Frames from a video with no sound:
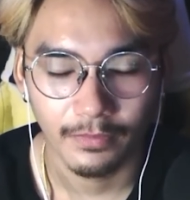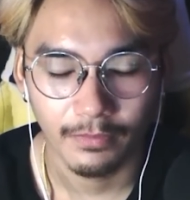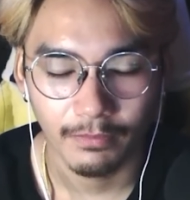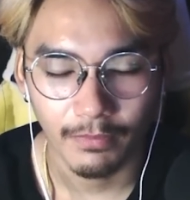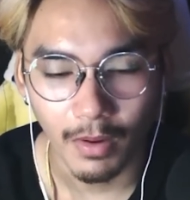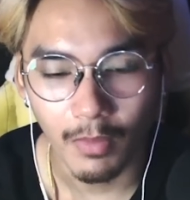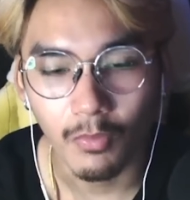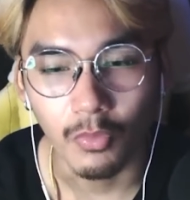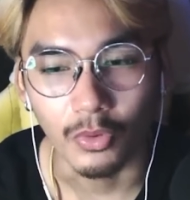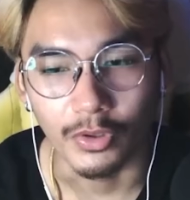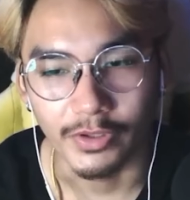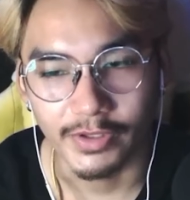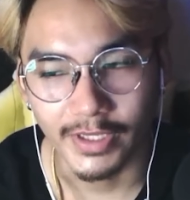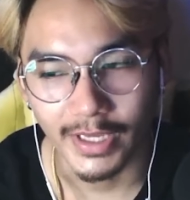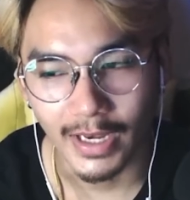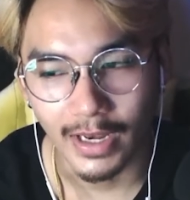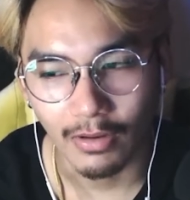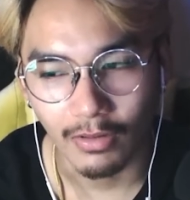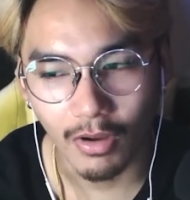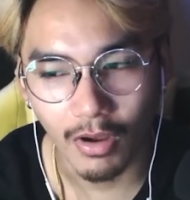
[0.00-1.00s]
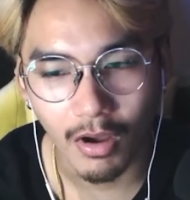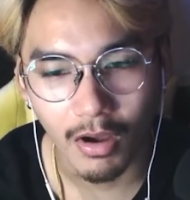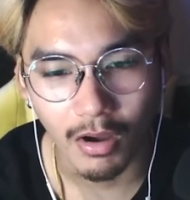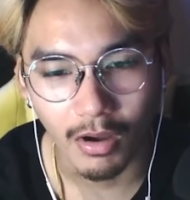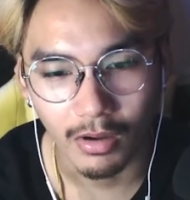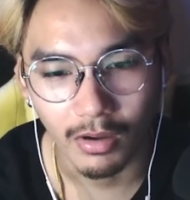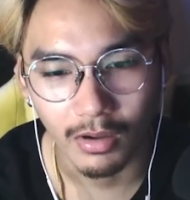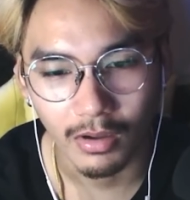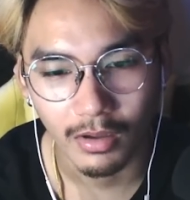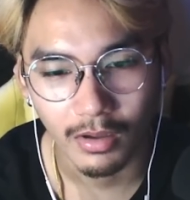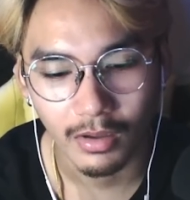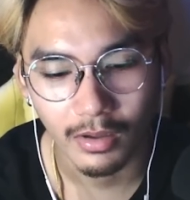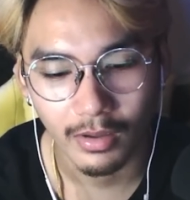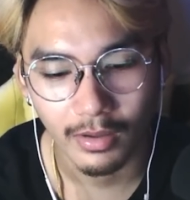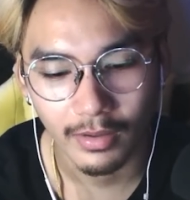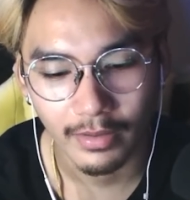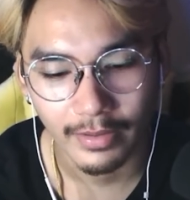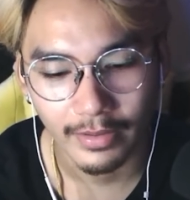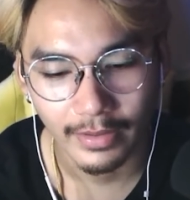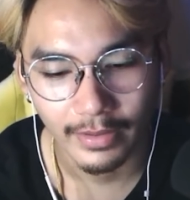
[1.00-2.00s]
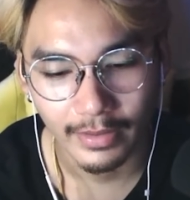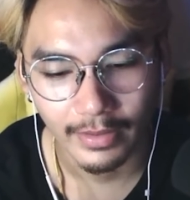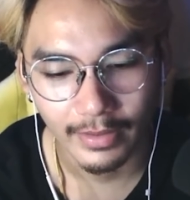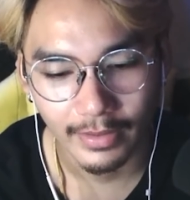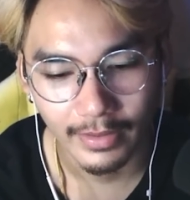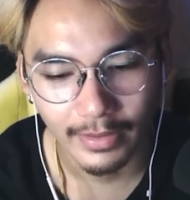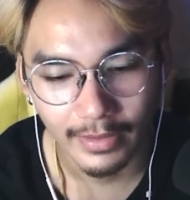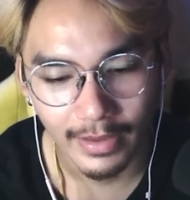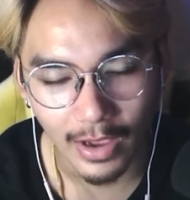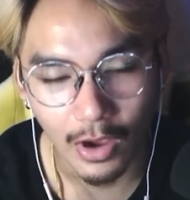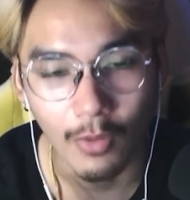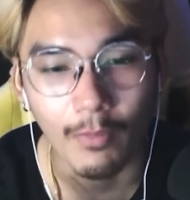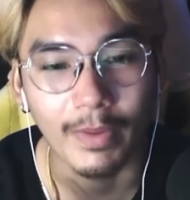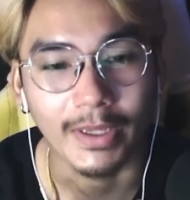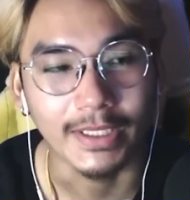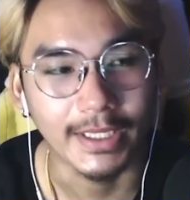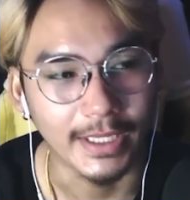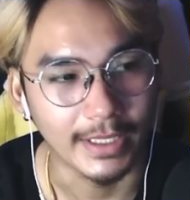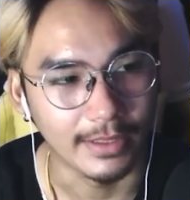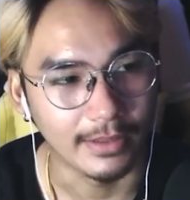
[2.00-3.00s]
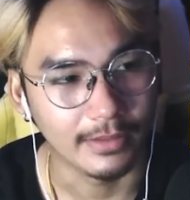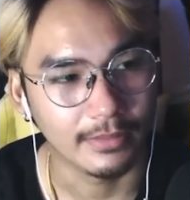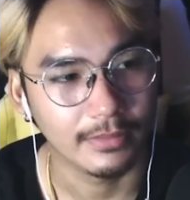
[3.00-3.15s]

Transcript: พอหมุนเสร็จแล้วก็เอามากิน